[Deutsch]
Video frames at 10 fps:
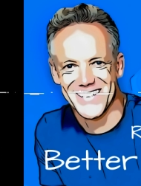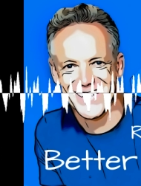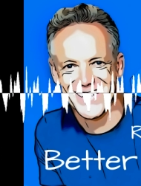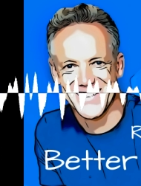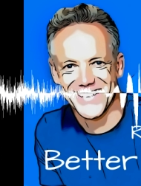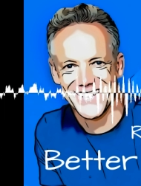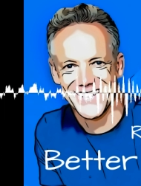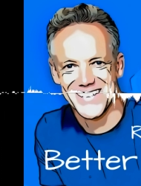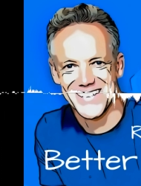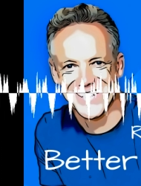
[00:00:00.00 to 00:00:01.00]
Aber die
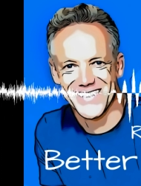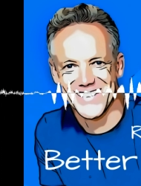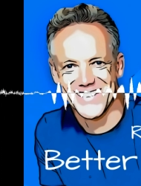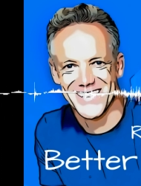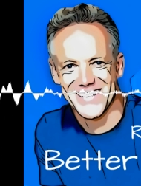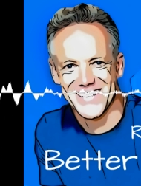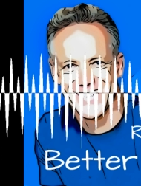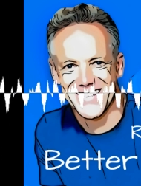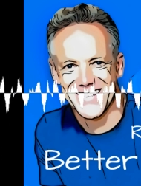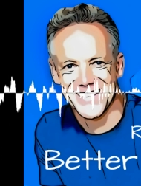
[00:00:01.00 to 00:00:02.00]
Zeit ab 30 ist für
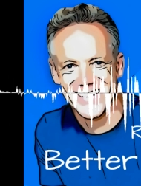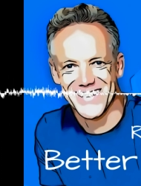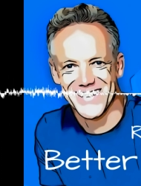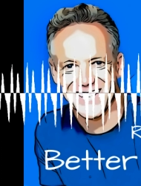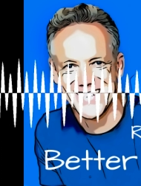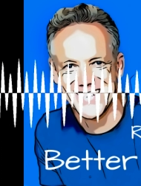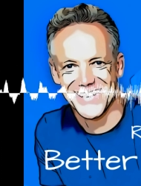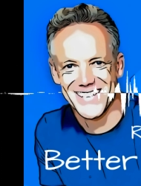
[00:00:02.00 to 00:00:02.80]
viele eine aufregende,